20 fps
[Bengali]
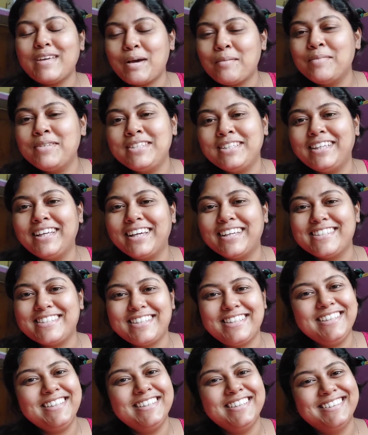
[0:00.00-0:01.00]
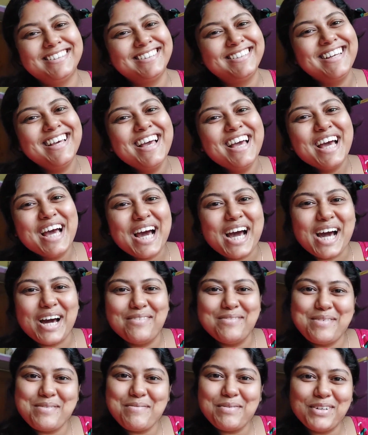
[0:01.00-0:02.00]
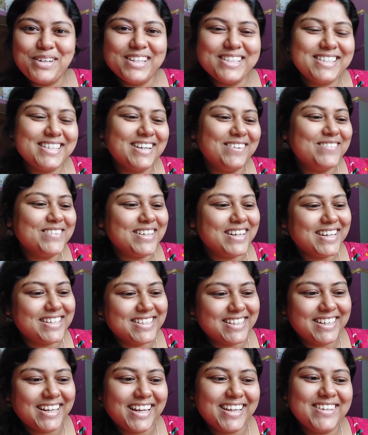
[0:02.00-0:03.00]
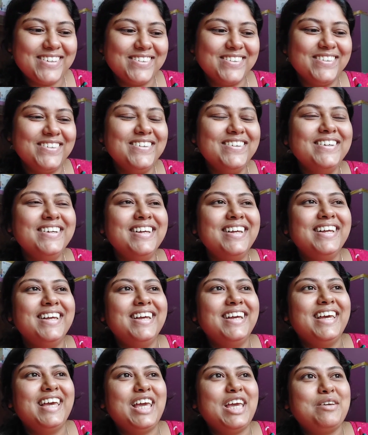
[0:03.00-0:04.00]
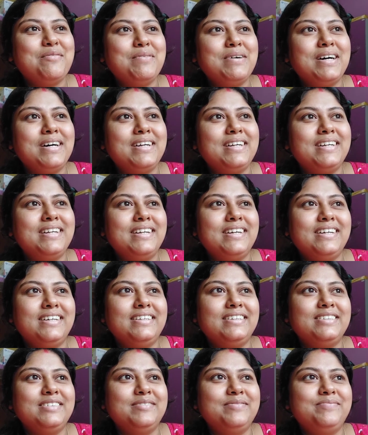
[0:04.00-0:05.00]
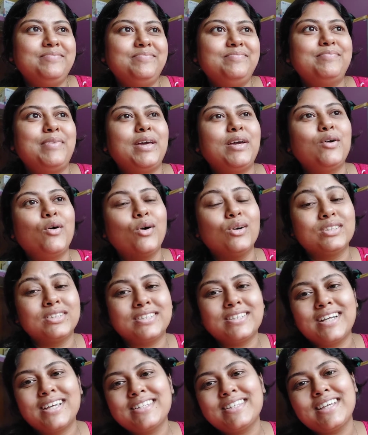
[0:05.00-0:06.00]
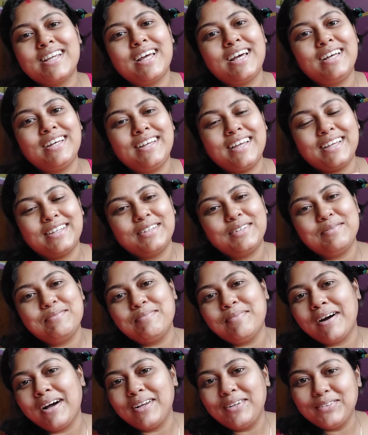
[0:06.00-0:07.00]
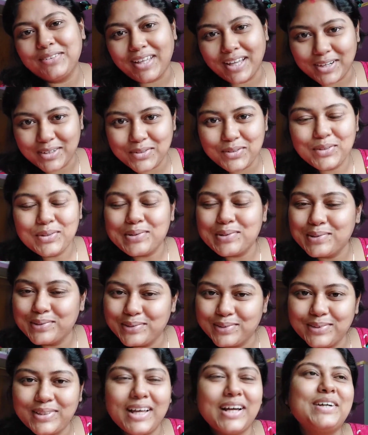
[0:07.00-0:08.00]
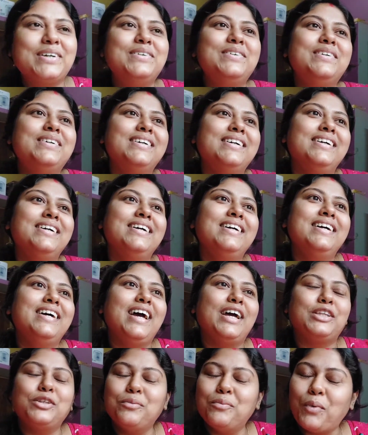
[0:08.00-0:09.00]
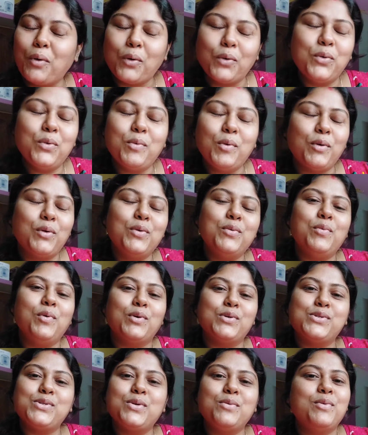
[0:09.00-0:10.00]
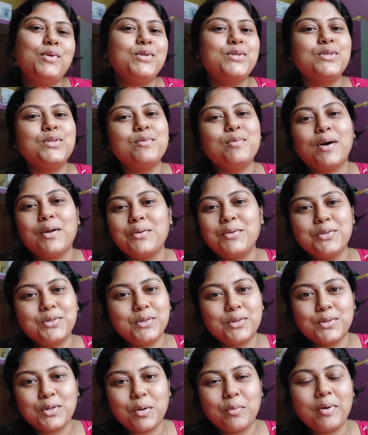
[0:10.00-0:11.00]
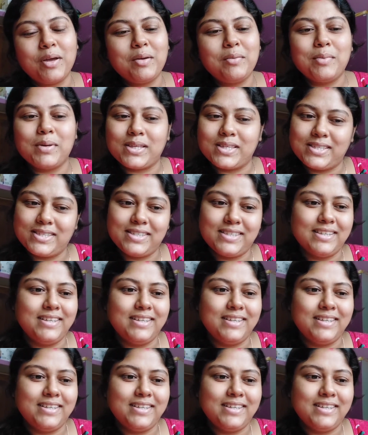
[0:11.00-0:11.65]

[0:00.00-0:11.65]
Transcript: আমি জিতে গেছি আমি বলেছিলাম যেটা সেটাই হলো এবার বাই গডস গ্রেস এরা একদম ভালো থাকুক সুস্থ থাকুক একদম বড় বড় মস্ত মস্ত মানুষ হোক সবাই ব্যাস